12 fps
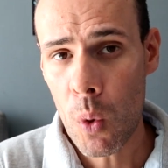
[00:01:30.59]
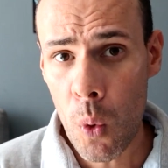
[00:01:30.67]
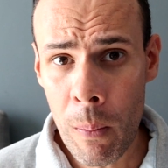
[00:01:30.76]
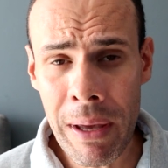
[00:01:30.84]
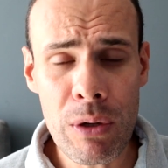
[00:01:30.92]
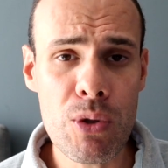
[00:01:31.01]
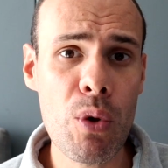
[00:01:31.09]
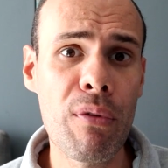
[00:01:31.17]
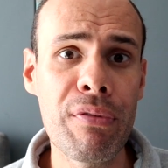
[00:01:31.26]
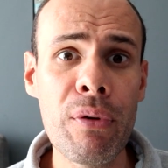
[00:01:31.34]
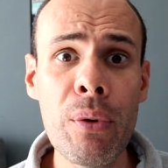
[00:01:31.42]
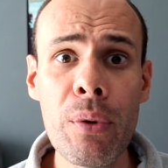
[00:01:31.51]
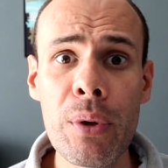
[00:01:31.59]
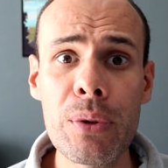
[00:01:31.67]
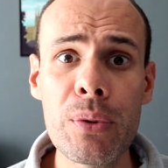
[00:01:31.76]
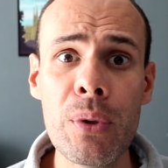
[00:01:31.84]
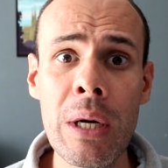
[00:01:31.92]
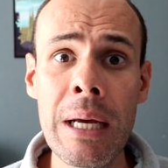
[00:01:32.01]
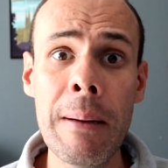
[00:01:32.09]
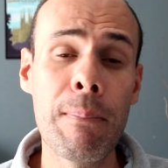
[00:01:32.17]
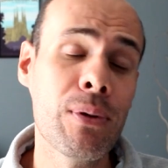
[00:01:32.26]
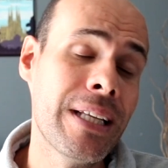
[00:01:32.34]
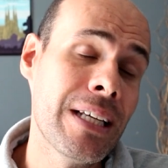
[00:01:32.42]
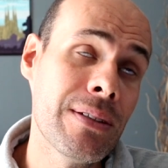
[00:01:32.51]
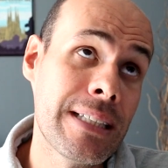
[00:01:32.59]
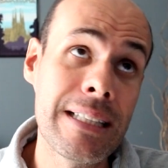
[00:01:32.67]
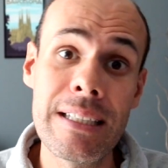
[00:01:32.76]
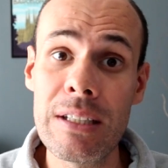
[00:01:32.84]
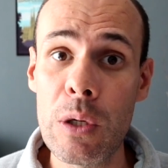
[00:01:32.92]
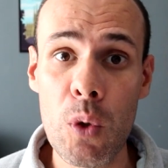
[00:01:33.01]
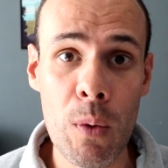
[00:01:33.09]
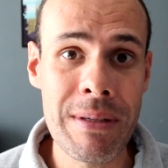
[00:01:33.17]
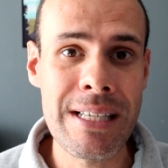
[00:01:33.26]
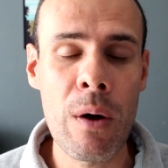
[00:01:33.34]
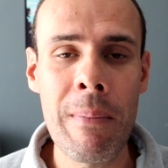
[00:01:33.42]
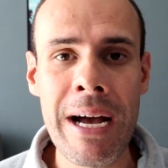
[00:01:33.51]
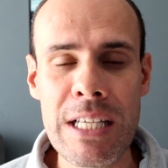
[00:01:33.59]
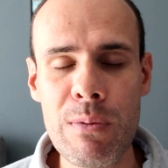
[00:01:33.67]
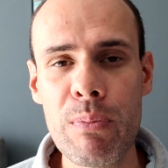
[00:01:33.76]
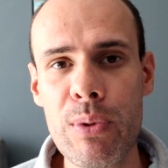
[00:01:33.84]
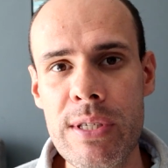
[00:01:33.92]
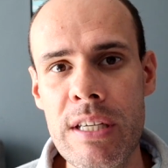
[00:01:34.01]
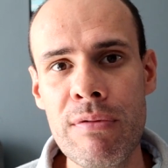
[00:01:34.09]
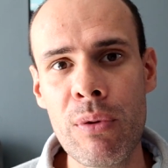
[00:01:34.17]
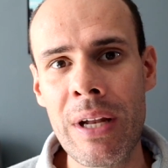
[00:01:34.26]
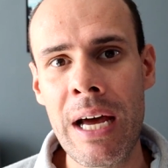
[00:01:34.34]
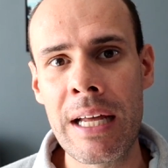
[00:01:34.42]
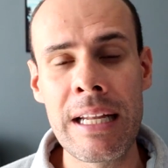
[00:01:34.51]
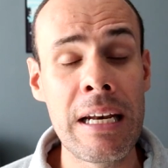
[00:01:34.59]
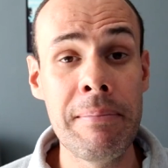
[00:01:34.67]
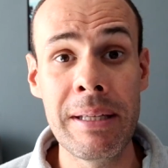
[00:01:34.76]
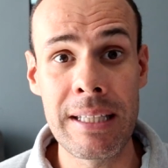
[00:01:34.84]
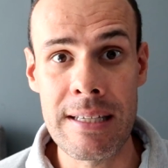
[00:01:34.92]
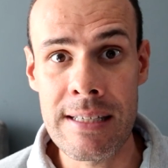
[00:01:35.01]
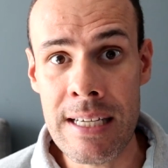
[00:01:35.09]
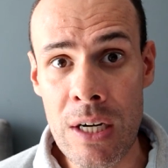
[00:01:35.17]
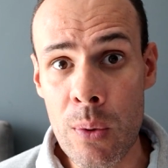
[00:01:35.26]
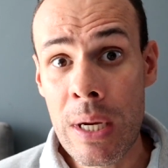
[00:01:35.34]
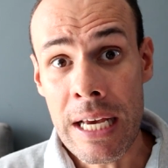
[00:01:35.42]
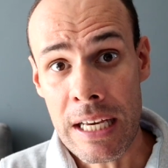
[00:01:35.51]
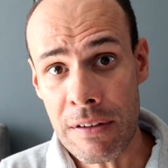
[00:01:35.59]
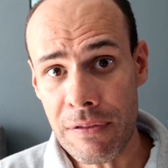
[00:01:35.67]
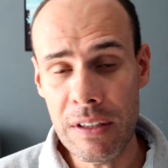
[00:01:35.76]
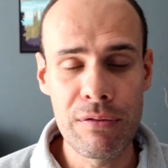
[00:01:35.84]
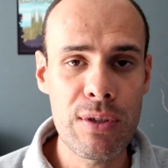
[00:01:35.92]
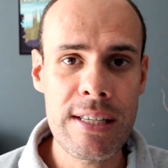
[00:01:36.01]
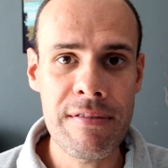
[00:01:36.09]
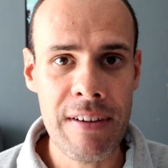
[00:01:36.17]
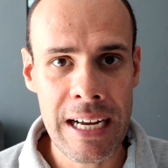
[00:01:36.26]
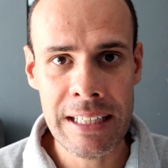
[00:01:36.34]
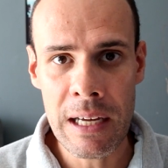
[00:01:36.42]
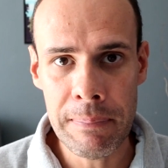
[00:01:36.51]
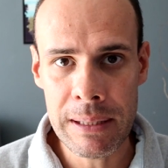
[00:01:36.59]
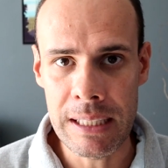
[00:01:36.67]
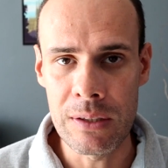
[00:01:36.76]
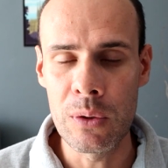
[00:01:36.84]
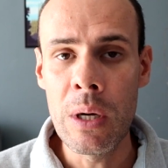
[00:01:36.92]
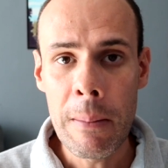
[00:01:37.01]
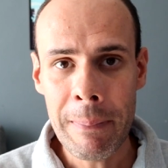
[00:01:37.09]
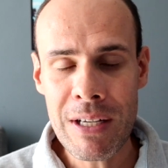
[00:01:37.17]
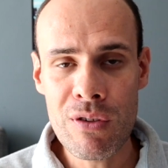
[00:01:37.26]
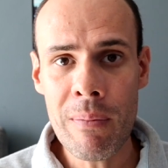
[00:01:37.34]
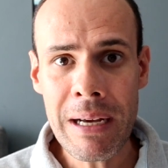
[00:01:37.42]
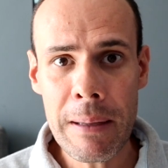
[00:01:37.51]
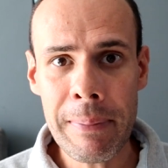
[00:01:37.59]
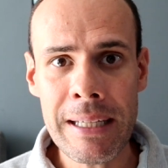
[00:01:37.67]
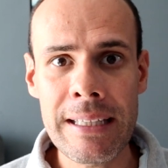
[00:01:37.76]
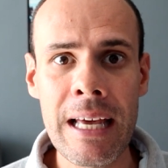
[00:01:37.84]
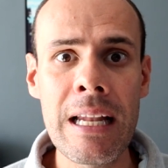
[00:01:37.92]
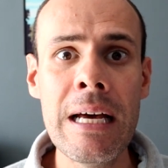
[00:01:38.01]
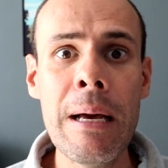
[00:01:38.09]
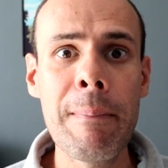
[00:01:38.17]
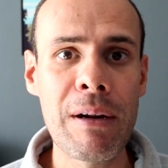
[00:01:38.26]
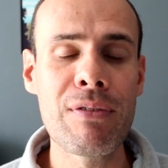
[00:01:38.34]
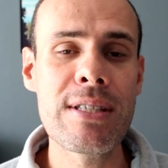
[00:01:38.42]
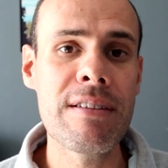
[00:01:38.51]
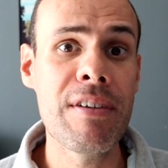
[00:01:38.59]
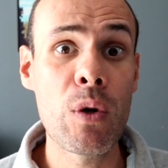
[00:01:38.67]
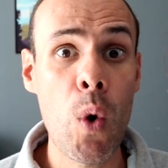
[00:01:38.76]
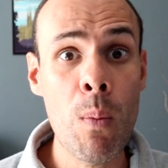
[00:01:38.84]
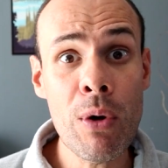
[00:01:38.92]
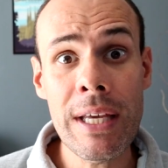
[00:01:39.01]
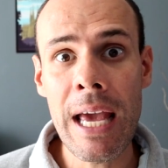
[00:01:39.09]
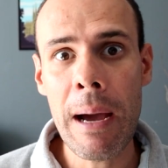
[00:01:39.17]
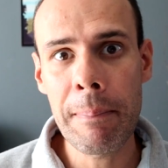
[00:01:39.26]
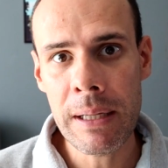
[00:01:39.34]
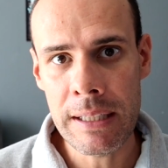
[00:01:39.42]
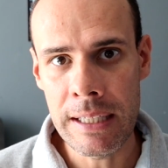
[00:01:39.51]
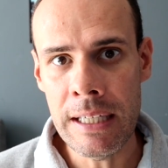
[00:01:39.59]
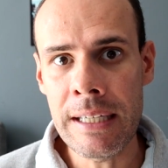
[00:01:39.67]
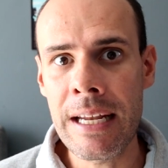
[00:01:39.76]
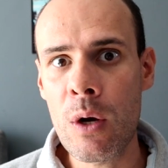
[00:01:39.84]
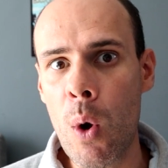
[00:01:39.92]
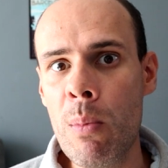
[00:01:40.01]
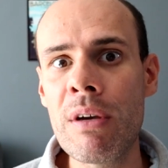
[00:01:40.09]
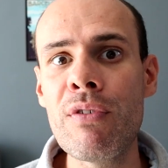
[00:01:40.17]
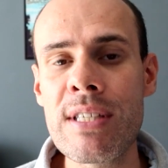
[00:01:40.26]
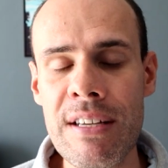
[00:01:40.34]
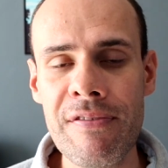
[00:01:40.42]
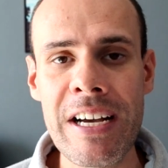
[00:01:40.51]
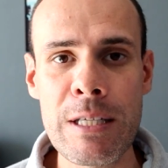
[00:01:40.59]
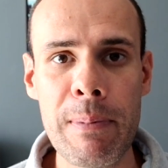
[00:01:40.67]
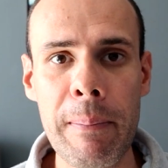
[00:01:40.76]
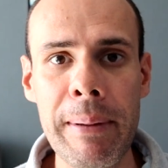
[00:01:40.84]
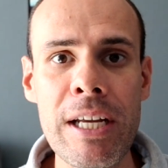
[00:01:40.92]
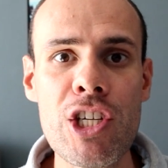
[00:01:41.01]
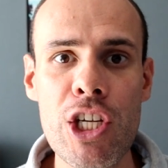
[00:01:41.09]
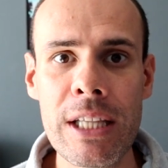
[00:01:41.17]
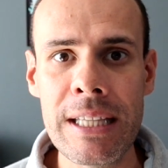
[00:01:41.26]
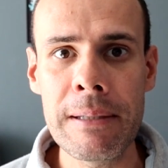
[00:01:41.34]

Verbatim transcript: com menos conforto, podendo, tentando economizar o máximo possível na, na alimentação, enfim, você vai adaptando. Mas vamos aqui para a tela para você ver como que é a planilha, né? Como que você faz para preencher